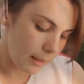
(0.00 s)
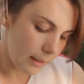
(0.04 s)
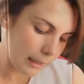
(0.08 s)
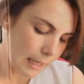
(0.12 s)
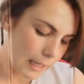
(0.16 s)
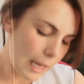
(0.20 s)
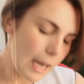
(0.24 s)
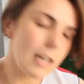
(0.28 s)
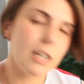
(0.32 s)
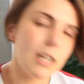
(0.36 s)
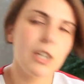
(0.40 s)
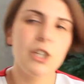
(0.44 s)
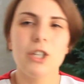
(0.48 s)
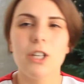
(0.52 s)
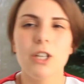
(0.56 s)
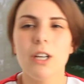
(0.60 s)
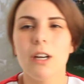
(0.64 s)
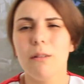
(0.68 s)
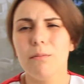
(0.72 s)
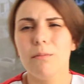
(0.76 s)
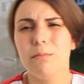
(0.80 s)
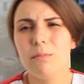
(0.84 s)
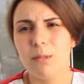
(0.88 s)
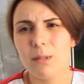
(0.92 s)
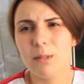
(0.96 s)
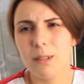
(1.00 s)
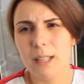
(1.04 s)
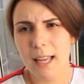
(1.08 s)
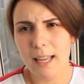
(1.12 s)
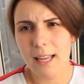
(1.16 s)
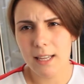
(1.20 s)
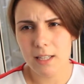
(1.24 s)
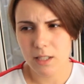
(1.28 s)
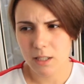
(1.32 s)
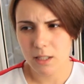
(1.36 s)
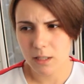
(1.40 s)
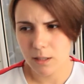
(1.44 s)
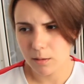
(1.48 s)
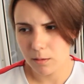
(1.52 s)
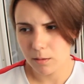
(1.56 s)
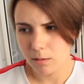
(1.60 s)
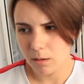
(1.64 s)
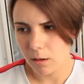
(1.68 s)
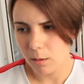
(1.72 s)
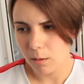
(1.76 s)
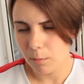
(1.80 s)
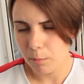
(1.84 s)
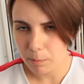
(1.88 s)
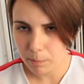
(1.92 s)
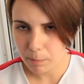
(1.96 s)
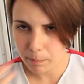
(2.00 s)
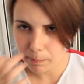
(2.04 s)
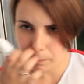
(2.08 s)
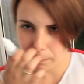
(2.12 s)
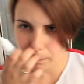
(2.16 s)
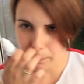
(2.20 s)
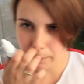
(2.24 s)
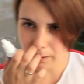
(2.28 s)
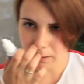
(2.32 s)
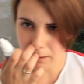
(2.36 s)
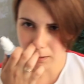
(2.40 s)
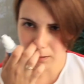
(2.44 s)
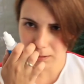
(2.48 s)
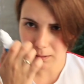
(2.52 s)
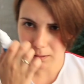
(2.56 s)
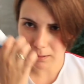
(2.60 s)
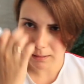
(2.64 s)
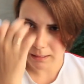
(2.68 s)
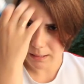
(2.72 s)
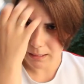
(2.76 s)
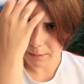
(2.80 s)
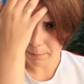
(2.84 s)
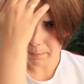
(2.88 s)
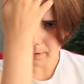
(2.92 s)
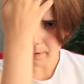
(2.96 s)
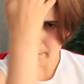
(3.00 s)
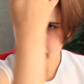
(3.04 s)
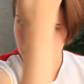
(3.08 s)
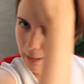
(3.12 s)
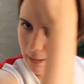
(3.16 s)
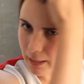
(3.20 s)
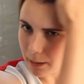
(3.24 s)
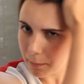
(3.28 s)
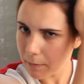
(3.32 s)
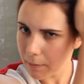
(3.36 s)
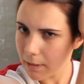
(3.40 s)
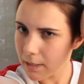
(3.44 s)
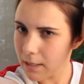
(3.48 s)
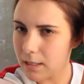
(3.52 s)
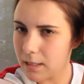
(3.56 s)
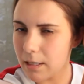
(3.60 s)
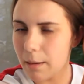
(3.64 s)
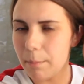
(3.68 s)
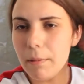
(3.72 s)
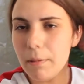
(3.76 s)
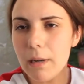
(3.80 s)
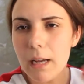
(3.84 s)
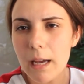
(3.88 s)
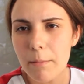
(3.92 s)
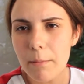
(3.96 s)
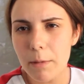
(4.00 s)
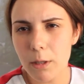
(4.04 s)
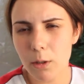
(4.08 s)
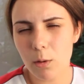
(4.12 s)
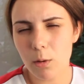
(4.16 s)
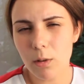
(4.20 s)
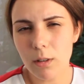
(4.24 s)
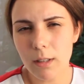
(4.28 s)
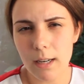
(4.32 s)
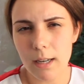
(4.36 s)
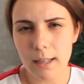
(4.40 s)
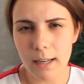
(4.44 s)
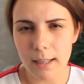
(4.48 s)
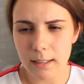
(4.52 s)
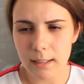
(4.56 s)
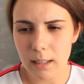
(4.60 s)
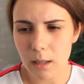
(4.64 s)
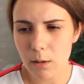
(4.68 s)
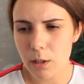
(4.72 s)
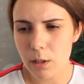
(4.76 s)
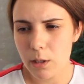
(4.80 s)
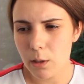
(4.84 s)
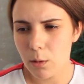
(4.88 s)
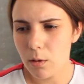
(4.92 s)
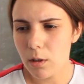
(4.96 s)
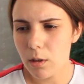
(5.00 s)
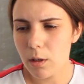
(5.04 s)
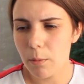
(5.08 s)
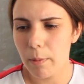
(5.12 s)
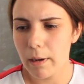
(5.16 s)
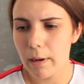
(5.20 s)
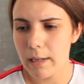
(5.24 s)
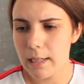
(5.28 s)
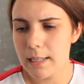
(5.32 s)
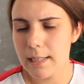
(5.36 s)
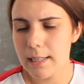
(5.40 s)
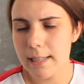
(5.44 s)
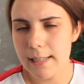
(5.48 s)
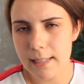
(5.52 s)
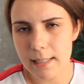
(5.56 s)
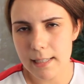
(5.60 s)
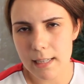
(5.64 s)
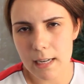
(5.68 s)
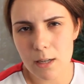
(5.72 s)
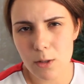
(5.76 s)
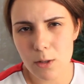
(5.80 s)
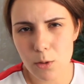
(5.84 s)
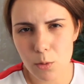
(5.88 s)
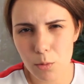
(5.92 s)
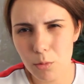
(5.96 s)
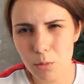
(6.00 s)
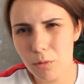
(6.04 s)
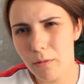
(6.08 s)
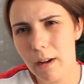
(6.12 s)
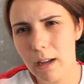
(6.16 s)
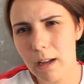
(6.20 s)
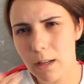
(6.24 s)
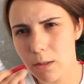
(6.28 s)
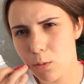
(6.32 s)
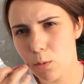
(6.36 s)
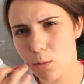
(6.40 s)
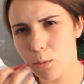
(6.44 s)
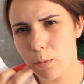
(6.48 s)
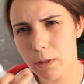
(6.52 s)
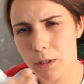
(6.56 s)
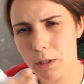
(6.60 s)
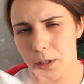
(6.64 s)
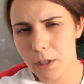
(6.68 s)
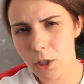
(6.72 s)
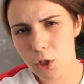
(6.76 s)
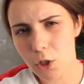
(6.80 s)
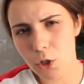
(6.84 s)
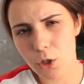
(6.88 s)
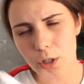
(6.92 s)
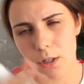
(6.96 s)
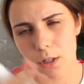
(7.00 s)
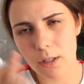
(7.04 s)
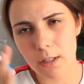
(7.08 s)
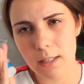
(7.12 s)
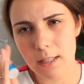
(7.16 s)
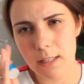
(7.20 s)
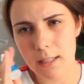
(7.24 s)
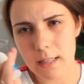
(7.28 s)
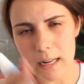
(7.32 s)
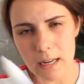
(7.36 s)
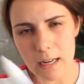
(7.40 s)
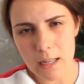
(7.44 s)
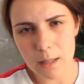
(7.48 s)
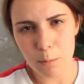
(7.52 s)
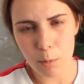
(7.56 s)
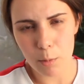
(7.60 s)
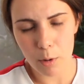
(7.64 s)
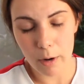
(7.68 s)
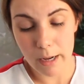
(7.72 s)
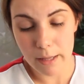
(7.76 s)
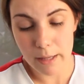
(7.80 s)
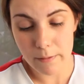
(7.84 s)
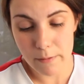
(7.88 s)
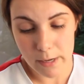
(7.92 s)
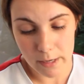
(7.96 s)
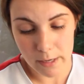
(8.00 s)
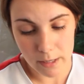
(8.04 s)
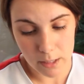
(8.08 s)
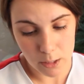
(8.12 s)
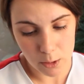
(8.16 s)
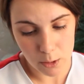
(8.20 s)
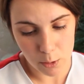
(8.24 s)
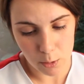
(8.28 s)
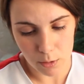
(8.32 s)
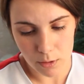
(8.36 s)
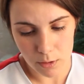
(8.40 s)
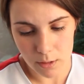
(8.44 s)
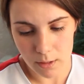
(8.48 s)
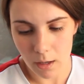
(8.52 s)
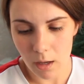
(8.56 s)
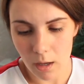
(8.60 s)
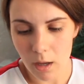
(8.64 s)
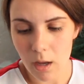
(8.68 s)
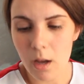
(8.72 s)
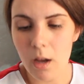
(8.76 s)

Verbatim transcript: Также у нас э, были проблемы с соплями только когда у Егора полезли сразу два зуба нижних и стали набухать верхние десна.